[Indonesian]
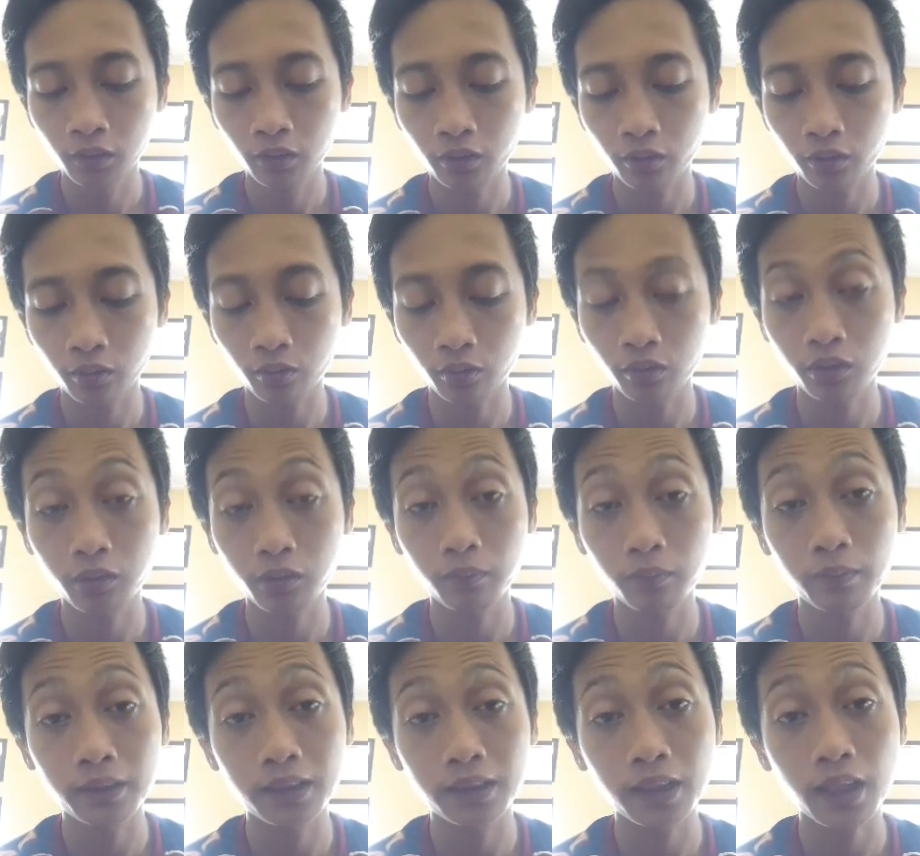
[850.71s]
terus
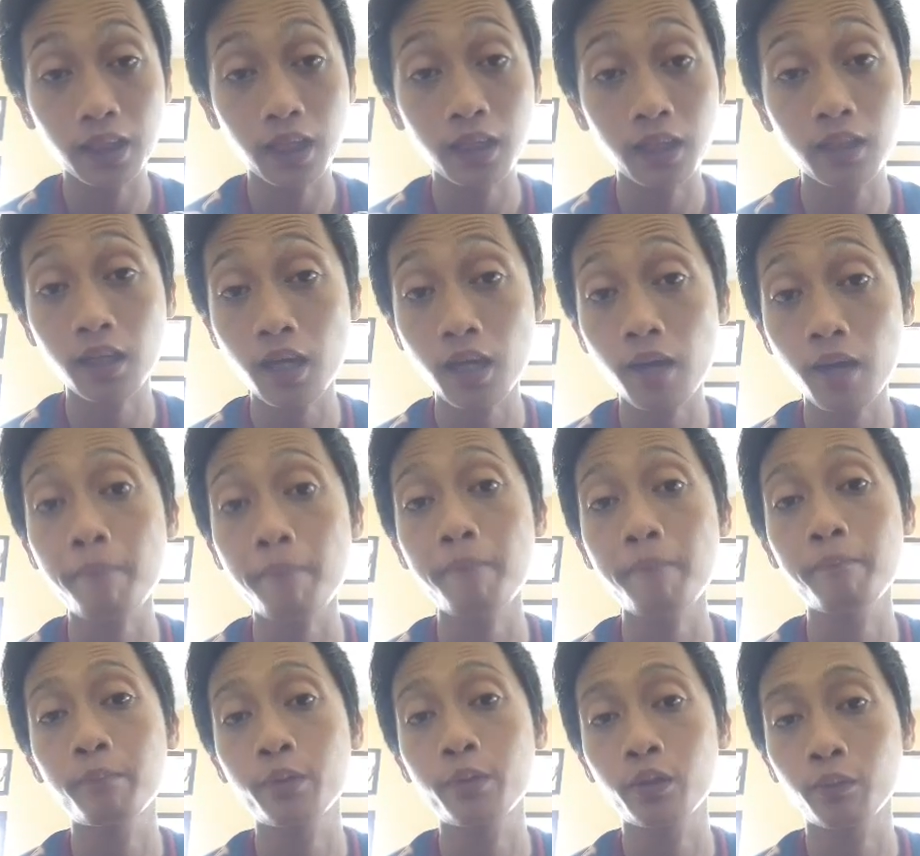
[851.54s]
bisa ke
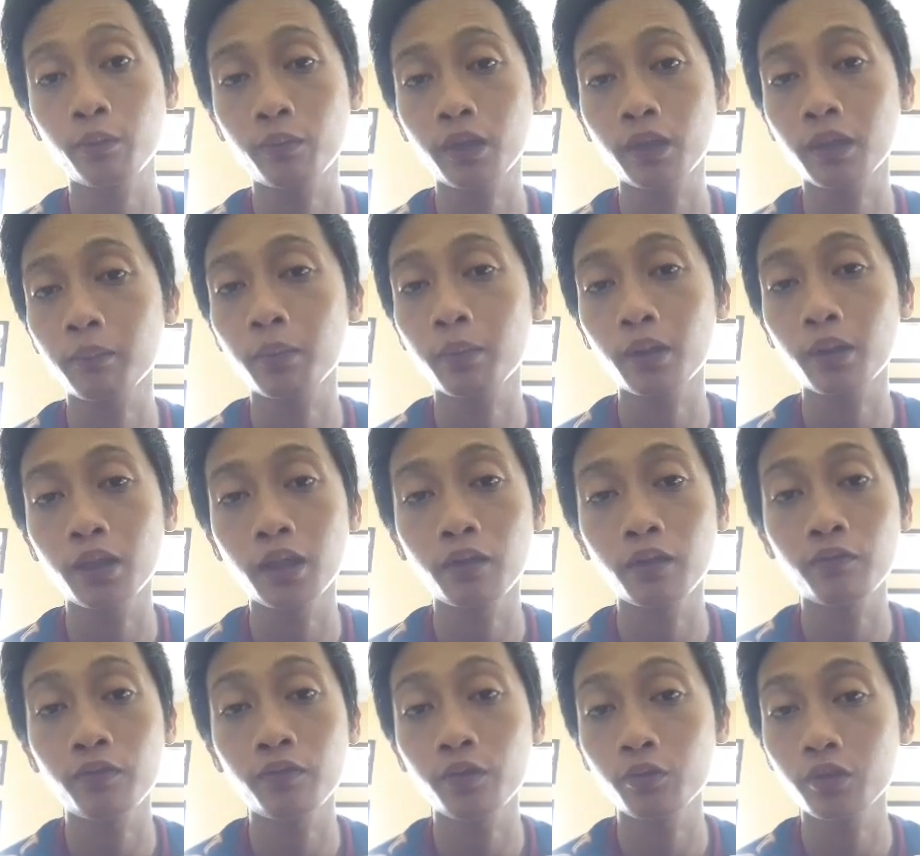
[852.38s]
up subscriber dan
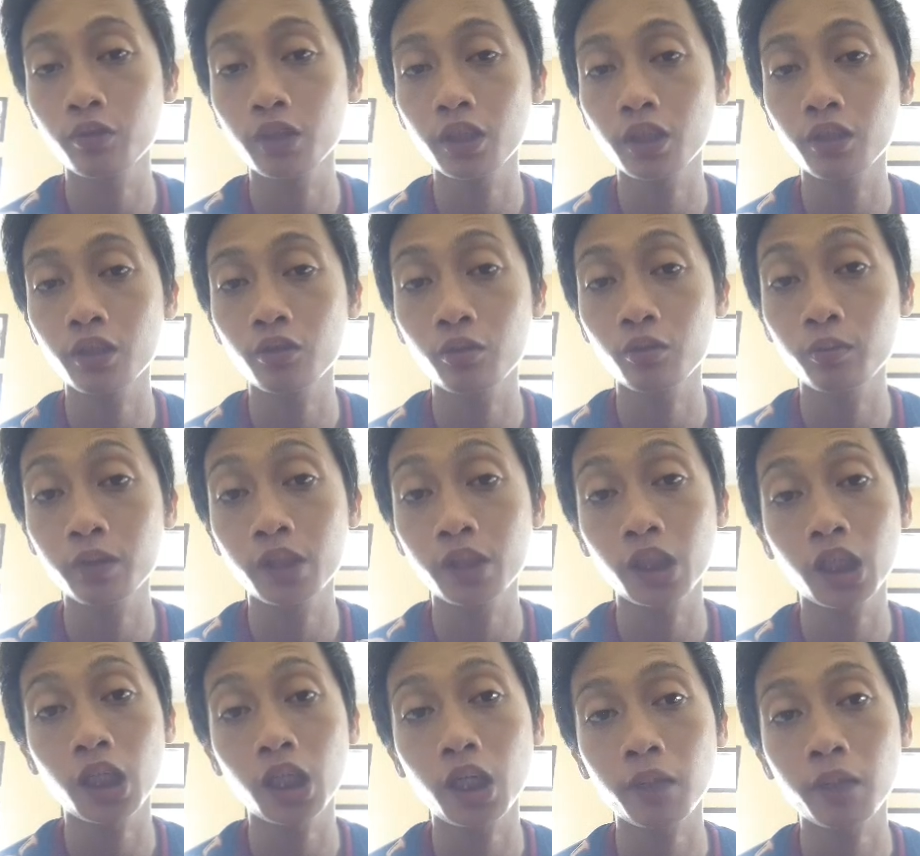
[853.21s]
viewnya itu
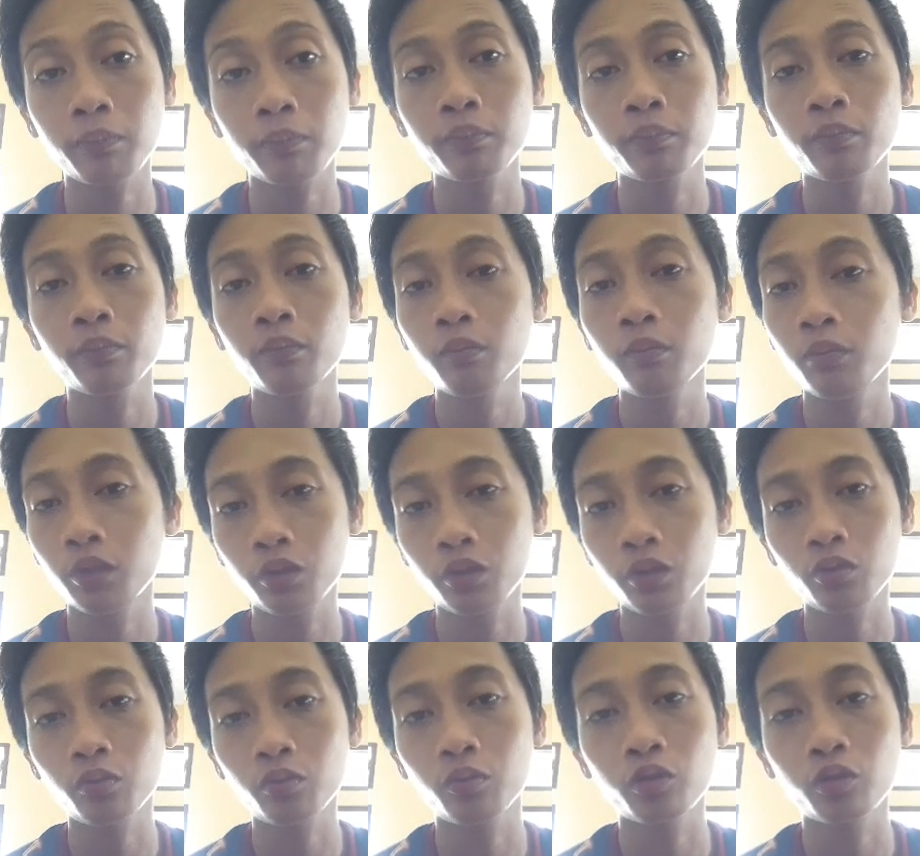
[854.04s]
bisa ke up
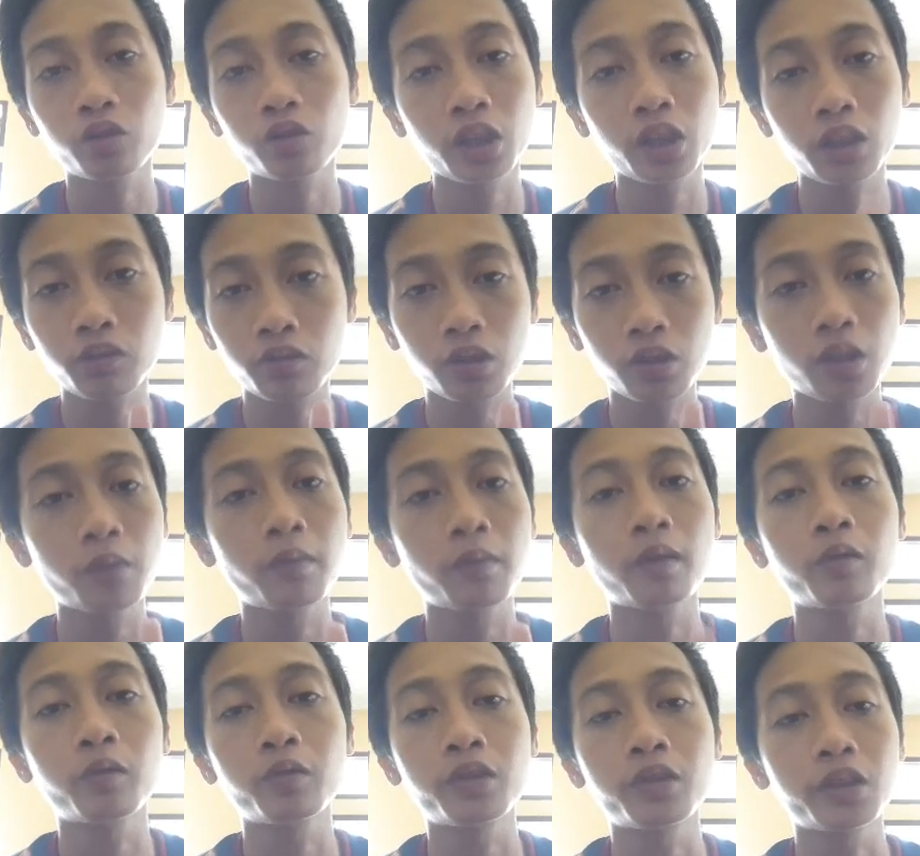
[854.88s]
itu menurut saya sudah
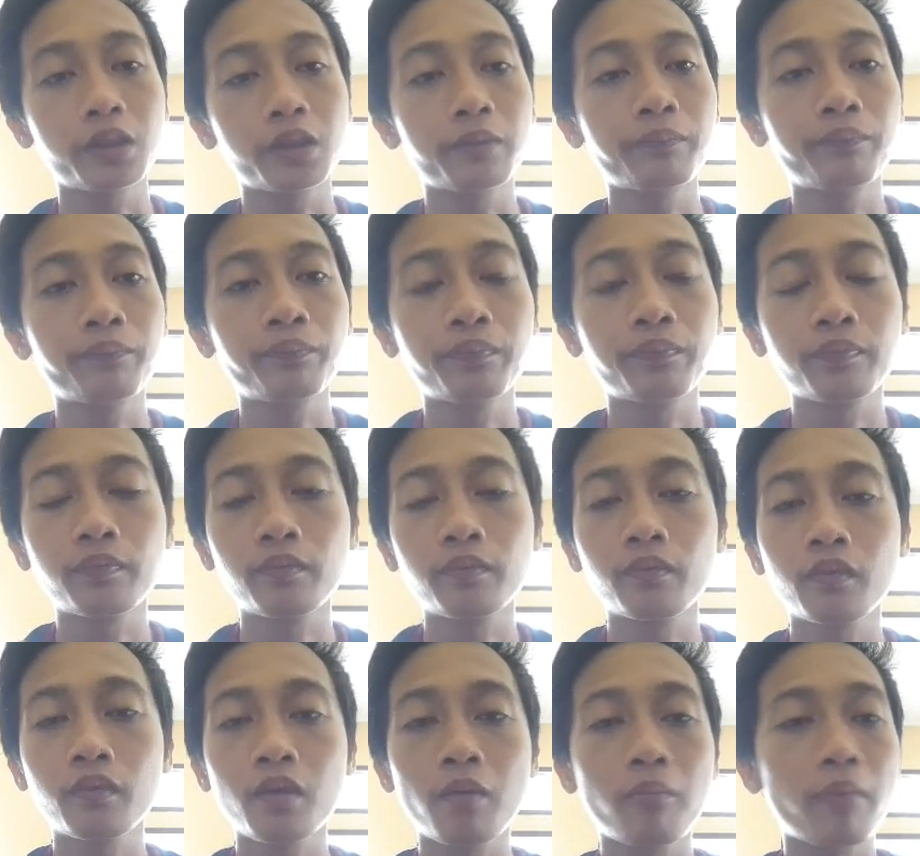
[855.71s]
bagus ya
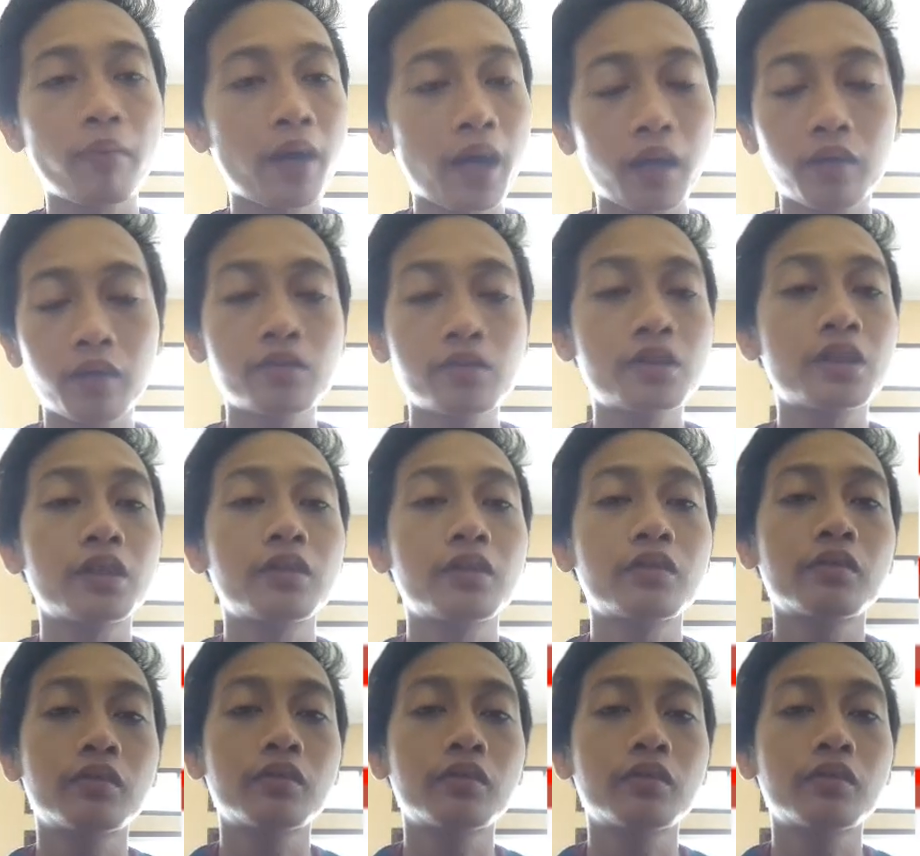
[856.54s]
bagus itu